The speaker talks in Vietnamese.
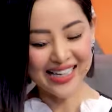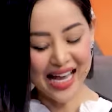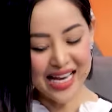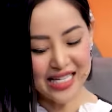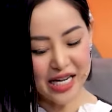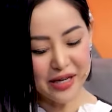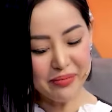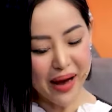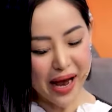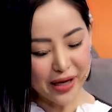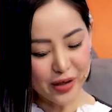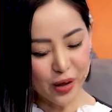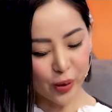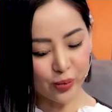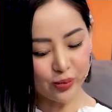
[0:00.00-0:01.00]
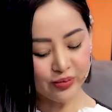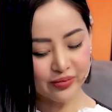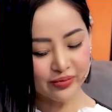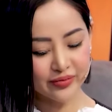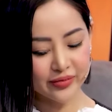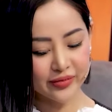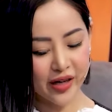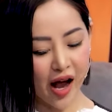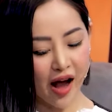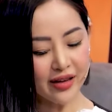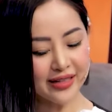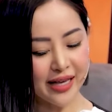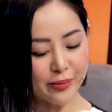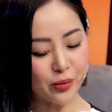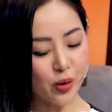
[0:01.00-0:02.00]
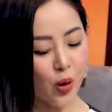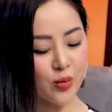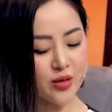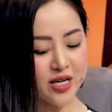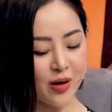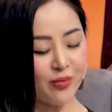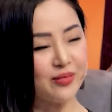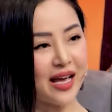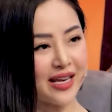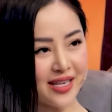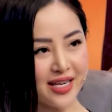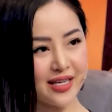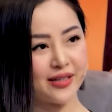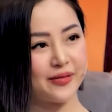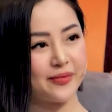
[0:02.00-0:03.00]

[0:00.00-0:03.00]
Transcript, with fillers: Nghệ sĩ Mai Dũng có châm ngôn sống là gì?